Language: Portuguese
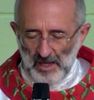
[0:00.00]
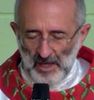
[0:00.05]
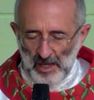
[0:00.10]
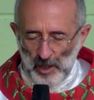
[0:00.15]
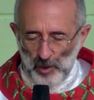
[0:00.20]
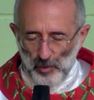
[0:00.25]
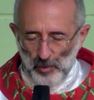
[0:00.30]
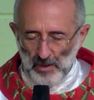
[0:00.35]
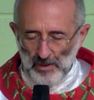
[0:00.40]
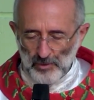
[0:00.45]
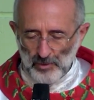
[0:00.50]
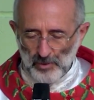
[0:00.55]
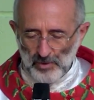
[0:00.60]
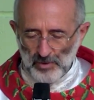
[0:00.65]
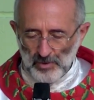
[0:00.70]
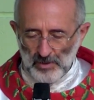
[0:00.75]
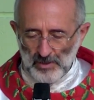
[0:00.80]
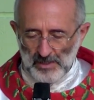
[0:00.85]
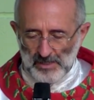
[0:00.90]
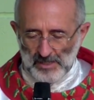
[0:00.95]
Enquanto
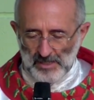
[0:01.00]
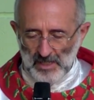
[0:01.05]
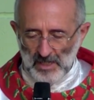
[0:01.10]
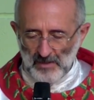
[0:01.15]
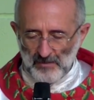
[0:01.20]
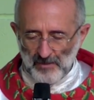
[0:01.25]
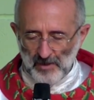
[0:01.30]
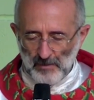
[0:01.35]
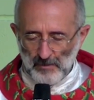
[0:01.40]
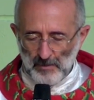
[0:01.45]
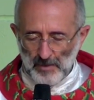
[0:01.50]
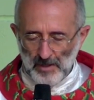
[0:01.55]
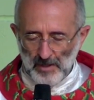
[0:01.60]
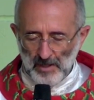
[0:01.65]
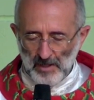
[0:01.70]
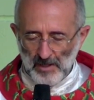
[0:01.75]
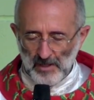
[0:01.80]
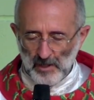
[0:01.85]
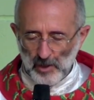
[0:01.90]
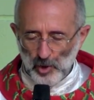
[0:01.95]
estava em
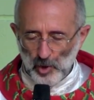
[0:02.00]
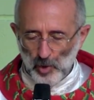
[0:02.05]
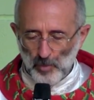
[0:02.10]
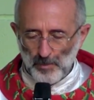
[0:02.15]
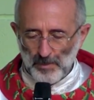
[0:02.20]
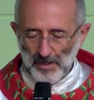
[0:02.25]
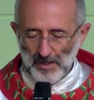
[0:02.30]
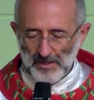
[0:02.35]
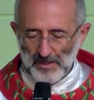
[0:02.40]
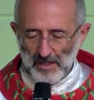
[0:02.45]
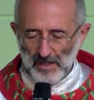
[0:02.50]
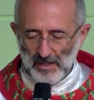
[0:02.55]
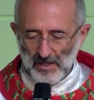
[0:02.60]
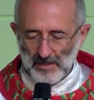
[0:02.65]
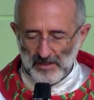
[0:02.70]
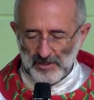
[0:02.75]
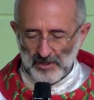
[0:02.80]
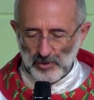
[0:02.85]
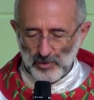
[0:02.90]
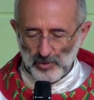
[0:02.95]
Belém,
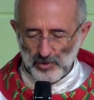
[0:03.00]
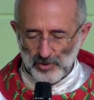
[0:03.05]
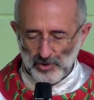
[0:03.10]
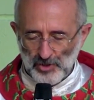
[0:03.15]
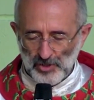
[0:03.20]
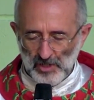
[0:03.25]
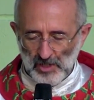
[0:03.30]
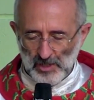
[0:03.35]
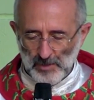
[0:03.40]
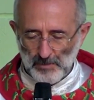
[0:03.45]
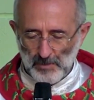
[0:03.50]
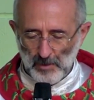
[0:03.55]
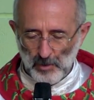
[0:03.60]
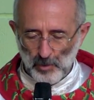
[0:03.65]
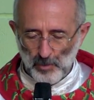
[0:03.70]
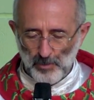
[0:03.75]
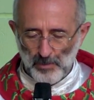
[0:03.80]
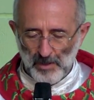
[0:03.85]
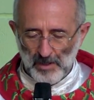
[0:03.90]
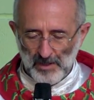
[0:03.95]
completaram-se os dias para
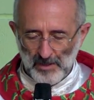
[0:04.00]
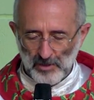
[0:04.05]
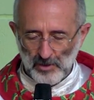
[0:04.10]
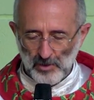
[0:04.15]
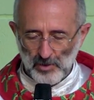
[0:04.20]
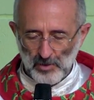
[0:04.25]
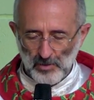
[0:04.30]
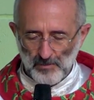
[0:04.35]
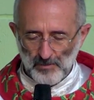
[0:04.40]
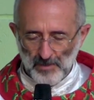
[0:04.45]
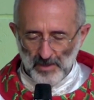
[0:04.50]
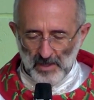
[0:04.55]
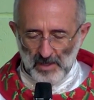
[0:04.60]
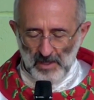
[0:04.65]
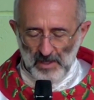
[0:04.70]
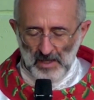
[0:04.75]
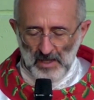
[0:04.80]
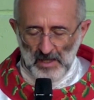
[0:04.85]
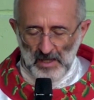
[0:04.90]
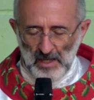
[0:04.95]
o parto,
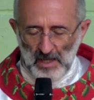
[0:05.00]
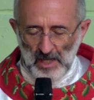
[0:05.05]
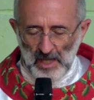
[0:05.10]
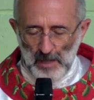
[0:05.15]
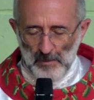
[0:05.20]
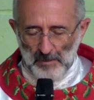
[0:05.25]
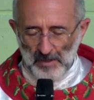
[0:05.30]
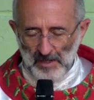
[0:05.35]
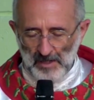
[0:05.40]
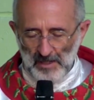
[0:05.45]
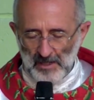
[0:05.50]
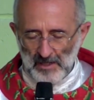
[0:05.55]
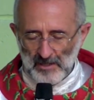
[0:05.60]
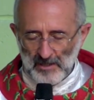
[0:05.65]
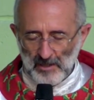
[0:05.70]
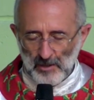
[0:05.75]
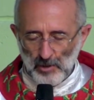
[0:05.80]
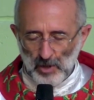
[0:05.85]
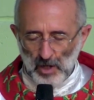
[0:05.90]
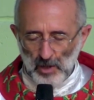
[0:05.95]
e Maria
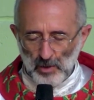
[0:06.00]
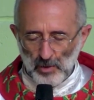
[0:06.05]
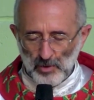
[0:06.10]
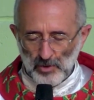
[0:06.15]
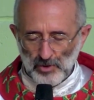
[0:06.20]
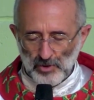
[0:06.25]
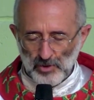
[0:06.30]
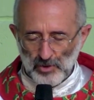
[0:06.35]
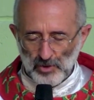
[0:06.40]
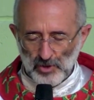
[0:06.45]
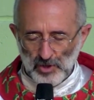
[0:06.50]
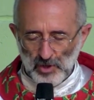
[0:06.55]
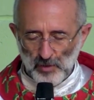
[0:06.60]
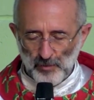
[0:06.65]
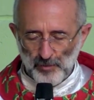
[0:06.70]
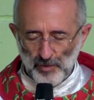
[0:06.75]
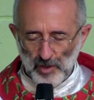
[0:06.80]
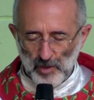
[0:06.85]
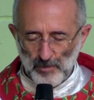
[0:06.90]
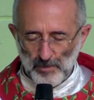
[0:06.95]
deu à luz o seu
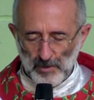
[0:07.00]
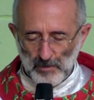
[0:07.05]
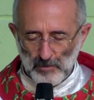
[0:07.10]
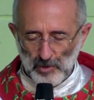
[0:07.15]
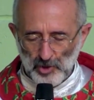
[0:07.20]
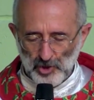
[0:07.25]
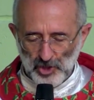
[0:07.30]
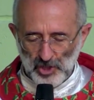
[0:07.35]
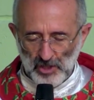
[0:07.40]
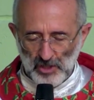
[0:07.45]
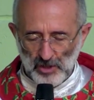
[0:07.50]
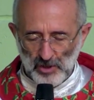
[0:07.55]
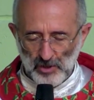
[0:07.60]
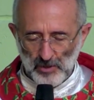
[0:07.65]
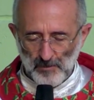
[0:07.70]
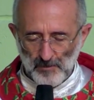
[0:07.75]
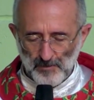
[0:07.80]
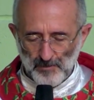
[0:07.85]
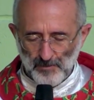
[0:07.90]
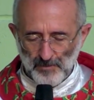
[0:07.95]
filho primogênito.
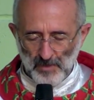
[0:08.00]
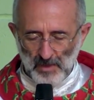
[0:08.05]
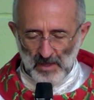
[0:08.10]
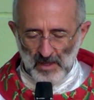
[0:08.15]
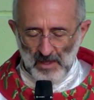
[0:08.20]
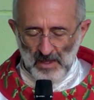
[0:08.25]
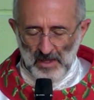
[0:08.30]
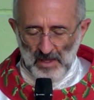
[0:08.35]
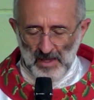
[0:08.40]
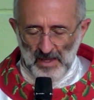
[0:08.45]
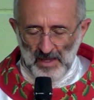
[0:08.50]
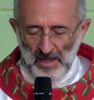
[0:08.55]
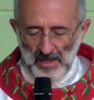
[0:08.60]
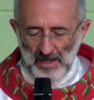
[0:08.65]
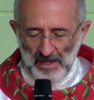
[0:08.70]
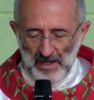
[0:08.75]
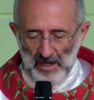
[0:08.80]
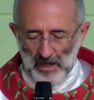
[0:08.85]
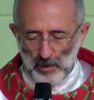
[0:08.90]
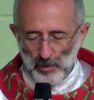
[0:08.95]

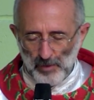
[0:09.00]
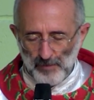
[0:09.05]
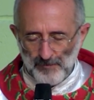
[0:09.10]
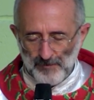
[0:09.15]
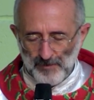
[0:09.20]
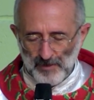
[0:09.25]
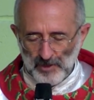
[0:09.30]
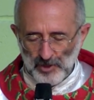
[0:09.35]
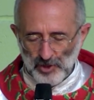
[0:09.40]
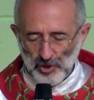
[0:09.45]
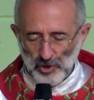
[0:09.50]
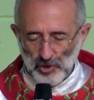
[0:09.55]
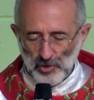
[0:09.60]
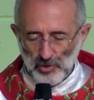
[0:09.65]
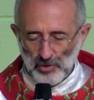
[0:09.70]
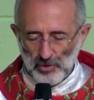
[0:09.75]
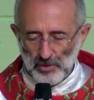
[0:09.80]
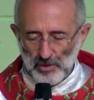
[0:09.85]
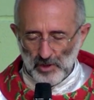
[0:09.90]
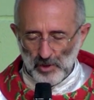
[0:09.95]
Ela o
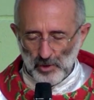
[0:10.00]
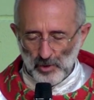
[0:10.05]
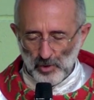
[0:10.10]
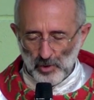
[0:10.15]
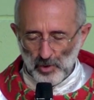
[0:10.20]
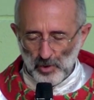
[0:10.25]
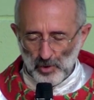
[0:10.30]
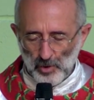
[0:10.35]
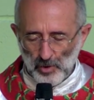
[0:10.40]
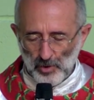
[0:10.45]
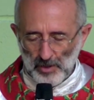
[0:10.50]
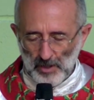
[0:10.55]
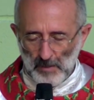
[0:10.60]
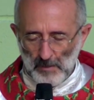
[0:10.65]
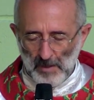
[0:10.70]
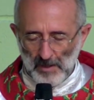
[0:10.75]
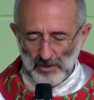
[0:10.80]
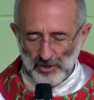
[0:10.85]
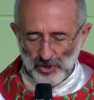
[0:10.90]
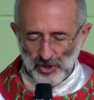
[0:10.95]
enfaixou e o colocou na
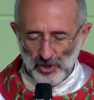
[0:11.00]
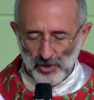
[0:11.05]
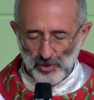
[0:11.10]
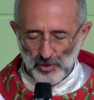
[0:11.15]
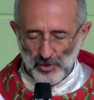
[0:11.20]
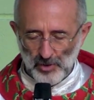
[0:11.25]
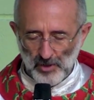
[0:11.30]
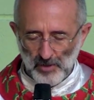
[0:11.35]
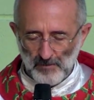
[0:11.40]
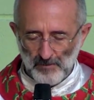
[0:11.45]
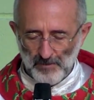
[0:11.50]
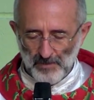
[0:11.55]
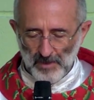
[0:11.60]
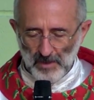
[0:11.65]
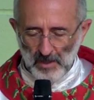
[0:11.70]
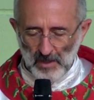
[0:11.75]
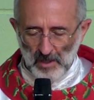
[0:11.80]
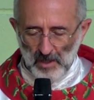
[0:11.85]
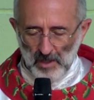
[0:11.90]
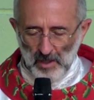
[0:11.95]
manjedoura,
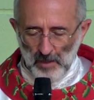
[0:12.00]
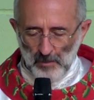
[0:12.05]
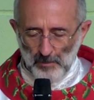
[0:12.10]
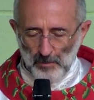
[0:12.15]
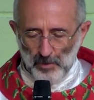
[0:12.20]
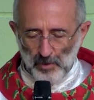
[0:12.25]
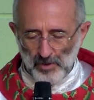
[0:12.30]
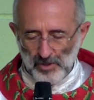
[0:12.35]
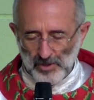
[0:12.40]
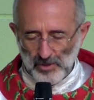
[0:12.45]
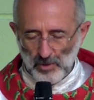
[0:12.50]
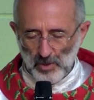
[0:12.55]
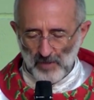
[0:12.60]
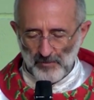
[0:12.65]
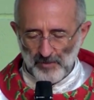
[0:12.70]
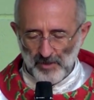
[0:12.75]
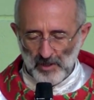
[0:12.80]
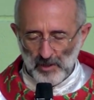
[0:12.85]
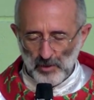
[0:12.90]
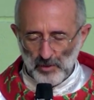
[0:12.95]
pois não
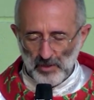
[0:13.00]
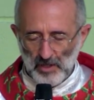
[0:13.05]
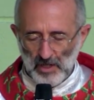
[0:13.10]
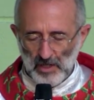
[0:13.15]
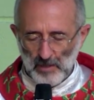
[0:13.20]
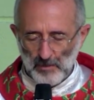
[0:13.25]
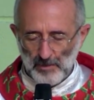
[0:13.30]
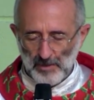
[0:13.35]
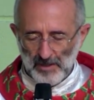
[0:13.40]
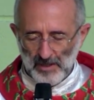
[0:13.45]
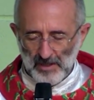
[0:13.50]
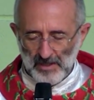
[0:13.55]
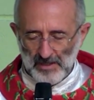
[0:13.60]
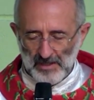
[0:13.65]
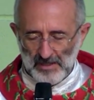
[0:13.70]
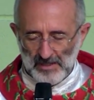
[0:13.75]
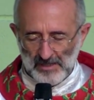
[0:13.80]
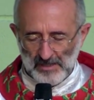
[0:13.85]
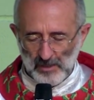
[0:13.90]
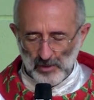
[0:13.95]
havia lugar para
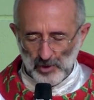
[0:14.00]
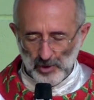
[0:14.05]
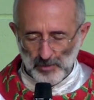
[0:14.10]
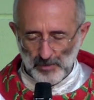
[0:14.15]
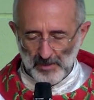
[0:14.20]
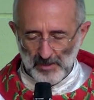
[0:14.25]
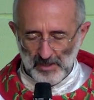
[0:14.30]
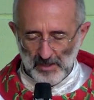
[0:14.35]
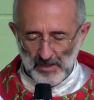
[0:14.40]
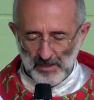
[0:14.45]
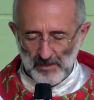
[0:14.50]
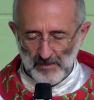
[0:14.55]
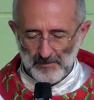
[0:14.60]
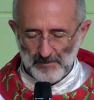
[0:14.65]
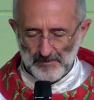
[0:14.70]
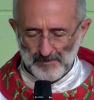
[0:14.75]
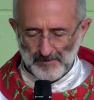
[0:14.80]
eles na hospedaria.